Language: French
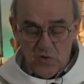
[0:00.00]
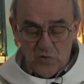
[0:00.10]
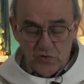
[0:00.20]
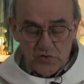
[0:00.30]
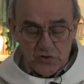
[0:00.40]

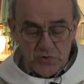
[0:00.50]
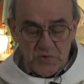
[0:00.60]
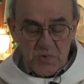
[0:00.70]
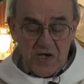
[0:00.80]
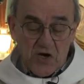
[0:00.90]
Aujourd'hui,
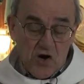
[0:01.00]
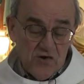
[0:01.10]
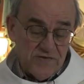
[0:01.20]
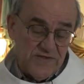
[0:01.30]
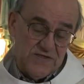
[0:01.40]
tu as
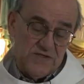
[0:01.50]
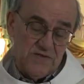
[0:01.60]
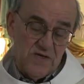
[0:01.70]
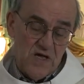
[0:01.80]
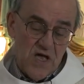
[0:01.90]
grandi.
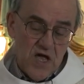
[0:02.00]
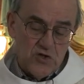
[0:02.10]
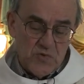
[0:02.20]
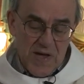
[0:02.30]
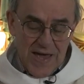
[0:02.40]

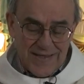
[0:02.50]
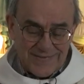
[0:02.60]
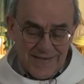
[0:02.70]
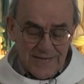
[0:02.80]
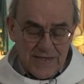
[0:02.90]
Tu as
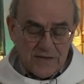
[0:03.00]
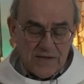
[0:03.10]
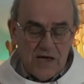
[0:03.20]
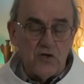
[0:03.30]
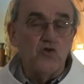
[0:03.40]
atteint ta
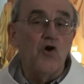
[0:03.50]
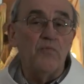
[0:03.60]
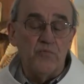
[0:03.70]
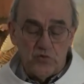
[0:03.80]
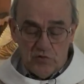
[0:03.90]
taille
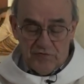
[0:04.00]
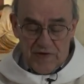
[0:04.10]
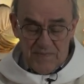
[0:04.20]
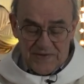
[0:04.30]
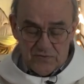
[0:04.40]
d'homme ou de
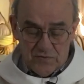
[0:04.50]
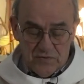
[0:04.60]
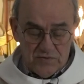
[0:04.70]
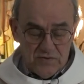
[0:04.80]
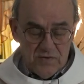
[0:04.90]
femme
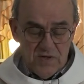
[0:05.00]
adulte.